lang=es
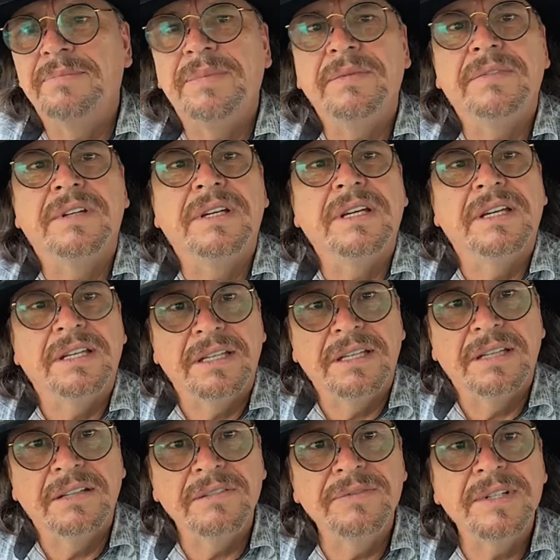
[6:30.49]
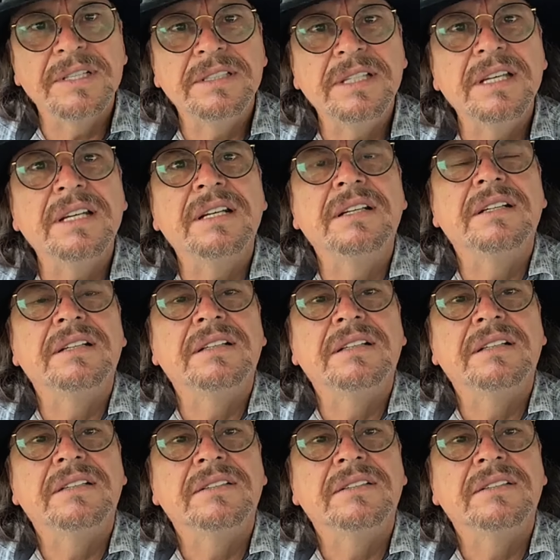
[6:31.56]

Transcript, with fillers: que, que, ofrecían